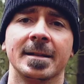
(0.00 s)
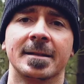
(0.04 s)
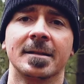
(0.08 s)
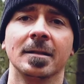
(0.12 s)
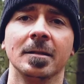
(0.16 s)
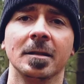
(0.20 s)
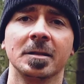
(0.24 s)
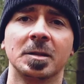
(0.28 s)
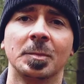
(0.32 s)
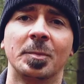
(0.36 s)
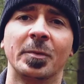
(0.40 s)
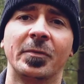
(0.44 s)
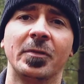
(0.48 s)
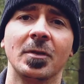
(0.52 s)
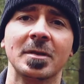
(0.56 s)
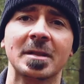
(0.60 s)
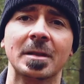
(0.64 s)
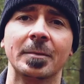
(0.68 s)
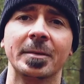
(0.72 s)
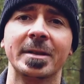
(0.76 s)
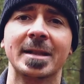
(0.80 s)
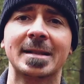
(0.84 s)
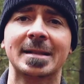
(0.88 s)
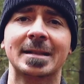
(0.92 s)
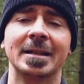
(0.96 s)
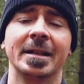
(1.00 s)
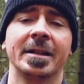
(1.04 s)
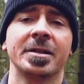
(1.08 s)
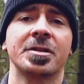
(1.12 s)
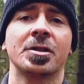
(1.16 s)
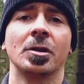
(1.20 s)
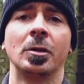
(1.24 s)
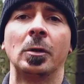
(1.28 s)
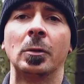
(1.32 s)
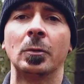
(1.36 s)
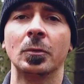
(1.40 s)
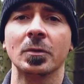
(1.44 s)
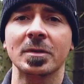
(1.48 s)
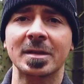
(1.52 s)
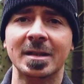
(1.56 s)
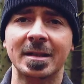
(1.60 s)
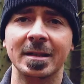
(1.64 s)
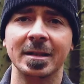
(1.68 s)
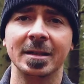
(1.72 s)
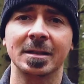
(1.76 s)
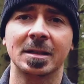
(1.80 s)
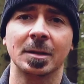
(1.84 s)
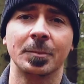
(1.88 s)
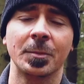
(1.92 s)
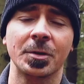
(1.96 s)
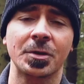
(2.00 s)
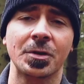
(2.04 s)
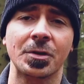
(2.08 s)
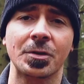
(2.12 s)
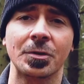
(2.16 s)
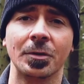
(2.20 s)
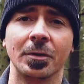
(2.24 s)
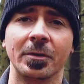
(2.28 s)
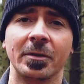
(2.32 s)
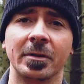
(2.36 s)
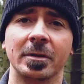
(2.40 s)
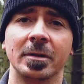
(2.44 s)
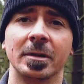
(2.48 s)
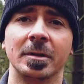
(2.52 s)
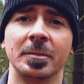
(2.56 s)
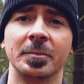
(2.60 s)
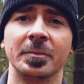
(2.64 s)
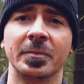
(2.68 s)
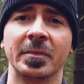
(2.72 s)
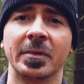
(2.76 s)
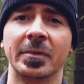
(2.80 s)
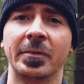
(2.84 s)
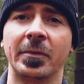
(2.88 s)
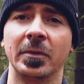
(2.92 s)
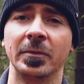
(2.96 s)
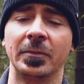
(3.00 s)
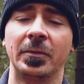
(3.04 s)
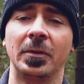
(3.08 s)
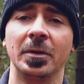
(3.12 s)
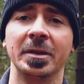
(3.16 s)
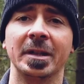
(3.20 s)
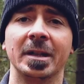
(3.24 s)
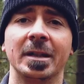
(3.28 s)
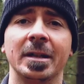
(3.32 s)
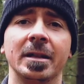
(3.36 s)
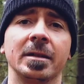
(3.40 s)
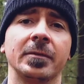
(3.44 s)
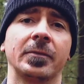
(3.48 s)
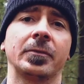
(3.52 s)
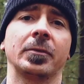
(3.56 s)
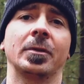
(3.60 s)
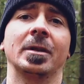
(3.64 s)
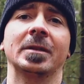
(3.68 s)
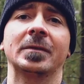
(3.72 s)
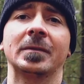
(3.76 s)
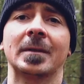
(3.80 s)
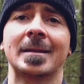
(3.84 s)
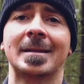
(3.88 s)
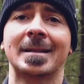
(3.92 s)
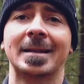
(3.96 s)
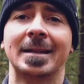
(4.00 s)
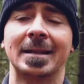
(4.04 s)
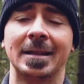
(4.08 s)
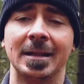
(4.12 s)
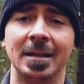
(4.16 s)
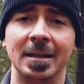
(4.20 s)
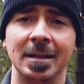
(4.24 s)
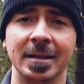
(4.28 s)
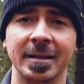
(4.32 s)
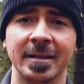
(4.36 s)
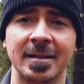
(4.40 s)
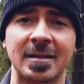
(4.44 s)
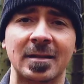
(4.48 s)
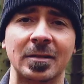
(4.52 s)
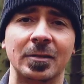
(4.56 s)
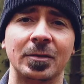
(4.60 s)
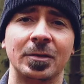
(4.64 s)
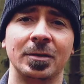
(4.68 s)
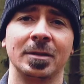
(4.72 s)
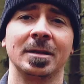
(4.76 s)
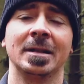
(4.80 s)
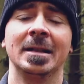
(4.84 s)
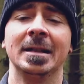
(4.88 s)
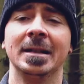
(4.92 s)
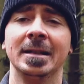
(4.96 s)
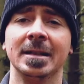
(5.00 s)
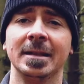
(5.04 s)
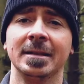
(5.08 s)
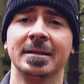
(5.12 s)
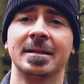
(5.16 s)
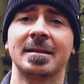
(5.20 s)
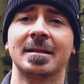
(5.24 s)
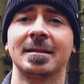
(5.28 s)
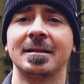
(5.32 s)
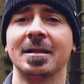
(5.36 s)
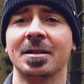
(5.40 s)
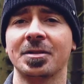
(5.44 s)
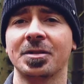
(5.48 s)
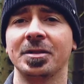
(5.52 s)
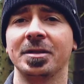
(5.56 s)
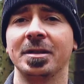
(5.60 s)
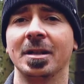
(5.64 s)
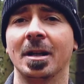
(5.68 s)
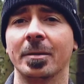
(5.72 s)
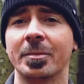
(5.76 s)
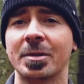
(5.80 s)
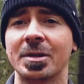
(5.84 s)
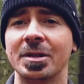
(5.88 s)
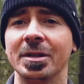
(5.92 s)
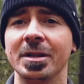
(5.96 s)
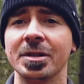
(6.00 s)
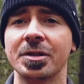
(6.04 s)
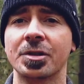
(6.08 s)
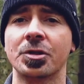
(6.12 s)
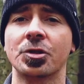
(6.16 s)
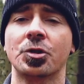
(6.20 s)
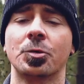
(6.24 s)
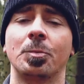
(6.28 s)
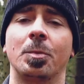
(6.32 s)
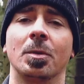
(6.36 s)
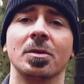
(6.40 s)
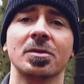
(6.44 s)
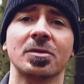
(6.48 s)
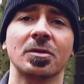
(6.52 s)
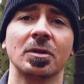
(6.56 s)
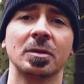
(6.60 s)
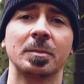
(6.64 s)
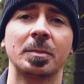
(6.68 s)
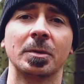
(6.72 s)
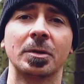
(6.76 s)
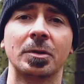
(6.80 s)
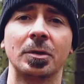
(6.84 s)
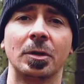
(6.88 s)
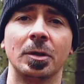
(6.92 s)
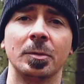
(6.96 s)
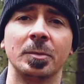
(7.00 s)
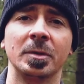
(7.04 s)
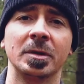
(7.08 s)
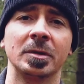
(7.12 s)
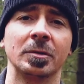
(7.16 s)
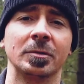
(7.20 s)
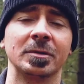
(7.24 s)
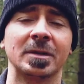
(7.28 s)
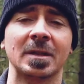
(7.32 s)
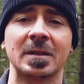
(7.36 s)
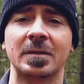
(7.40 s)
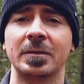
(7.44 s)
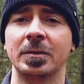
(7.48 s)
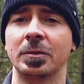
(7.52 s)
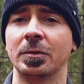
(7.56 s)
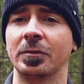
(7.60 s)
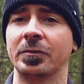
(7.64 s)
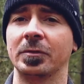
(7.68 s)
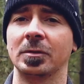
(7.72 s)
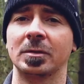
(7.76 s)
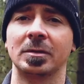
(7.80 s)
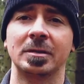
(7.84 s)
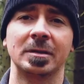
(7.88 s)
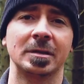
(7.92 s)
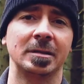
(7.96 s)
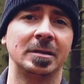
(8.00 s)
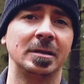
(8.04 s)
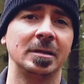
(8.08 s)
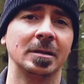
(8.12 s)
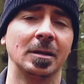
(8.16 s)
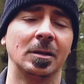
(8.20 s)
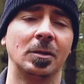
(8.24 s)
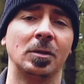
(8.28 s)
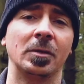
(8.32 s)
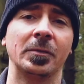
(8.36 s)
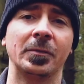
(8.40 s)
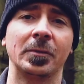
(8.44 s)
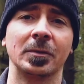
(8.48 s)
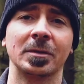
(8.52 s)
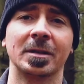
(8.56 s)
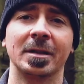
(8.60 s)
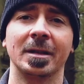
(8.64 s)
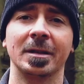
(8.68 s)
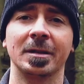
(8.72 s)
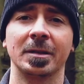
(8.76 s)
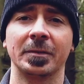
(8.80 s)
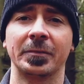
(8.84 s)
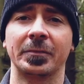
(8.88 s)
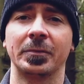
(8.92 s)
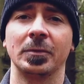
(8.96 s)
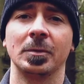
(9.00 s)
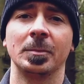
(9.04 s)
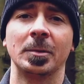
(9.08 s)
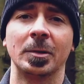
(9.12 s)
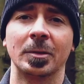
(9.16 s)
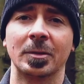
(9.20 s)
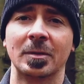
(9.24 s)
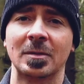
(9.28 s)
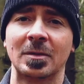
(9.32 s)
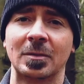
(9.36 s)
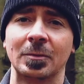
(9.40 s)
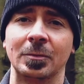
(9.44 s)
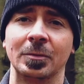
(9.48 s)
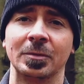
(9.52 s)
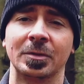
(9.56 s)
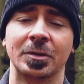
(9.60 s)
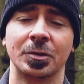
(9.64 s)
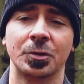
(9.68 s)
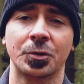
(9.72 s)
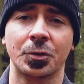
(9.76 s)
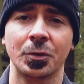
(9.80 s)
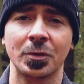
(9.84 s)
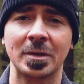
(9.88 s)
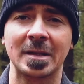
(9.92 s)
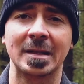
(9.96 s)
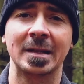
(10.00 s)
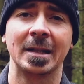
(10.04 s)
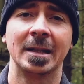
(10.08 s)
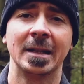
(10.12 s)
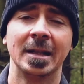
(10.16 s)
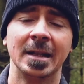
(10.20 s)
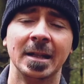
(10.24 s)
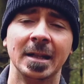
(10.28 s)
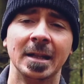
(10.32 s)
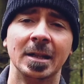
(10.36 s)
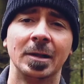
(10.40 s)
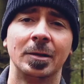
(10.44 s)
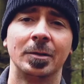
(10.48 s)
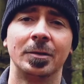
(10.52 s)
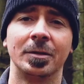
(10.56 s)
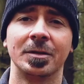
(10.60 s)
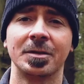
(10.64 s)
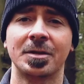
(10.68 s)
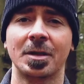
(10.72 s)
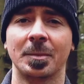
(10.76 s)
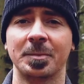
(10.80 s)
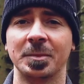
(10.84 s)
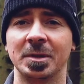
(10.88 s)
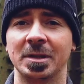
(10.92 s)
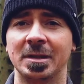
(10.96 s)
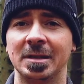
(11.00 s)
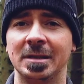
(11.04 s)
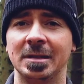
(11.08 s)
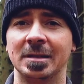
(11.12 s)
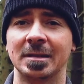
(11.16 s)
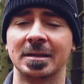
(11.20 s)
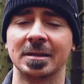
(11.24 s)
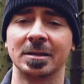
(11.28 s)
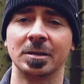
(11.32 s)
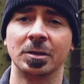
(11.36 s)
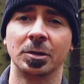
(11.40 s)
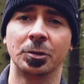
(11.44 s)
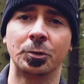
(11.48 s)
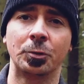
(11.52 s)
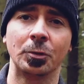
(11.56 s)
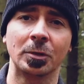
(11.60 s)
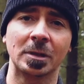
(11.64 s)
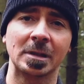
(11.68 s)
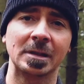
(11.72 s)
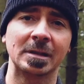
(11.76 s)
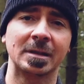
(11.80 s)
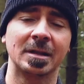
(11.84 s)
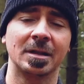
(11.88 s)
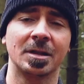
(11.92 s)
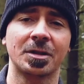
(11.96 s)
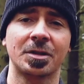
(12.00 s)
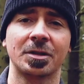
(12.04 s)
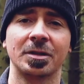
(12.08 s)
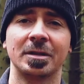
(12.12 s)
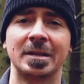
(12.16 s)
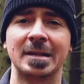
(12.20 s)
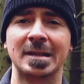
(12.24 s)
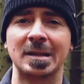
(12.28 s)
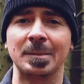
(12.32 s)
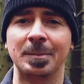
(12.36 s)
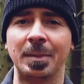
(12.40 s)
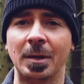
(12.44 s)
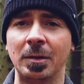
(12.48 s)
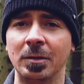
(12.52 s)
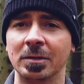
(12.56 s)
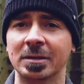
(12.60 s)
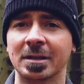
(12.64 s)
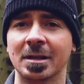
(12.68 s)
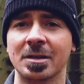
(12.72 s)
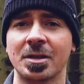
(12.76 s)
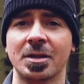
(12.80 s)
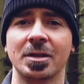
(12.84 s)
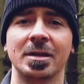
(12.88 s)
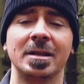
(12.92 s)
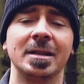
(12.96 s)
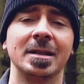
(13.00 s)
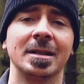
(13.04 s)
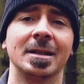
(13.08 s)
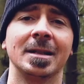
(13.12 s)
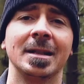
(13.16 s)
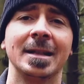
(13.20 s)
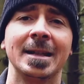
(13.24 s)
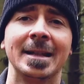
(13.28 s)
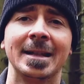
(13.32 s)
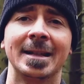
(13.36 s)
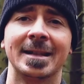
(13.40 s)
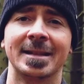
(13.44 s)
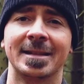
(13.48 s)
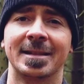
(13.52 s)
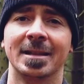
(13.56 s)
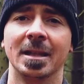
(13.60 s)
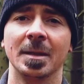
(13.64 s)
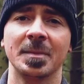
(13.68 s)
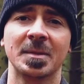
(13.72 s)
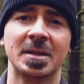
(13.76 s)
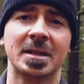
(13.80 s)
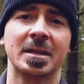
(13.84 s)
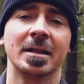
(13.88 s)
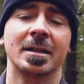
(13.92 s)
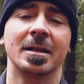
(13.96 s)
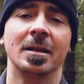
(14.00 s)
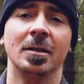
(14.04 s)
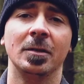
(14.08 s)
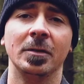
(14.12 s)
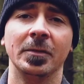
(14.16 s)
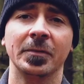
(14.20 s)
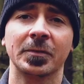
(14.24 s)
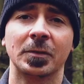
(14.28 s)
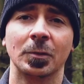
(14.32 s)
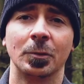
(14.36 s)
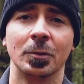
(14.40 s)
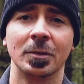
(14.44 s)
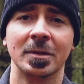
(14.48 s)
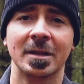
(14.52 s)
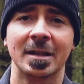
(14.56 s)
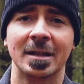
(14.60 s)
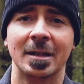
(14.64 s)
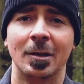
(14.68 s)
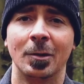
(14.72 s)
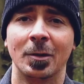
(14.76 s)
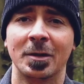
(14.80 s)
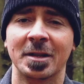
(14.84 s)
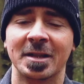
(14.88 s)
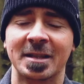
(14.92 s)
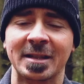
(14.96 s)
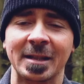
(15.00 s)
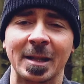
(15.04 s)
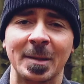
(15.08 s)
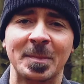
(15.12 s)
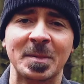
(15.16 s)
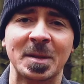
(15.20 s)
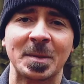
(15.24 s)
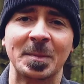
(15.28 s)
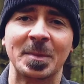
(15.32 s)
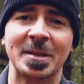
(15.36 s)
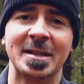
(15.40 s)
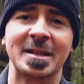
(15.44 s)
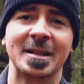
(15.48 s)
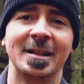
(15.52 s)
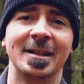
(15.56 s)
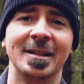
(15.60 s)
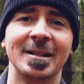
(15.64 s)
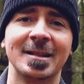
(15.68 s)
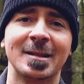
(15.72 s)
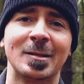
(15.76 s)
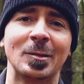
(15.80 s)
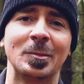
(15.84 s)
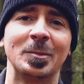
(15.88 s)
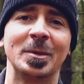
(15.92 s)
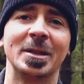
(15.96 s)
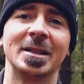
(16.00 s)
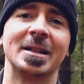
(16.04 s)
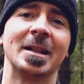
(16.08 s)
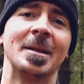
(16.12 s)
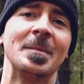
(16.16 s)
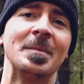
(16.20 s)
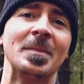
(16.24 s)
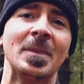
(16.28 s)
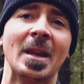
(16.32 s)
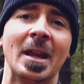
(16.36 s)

So Leute, bevor es aber jetzt gleich losgeht, möchte ich noch ähm, von vornherein für etwas Klarheit sorgen. Diese Tasche hier habe ich nicht gesponsert bekommen und das Video wird hier auch von keiner Firma oder so unterstützt. Und ich habe mir diese Gürteltasche, diese Bauchtasche hier selbst gekauft und auch selbst bezahlt somit.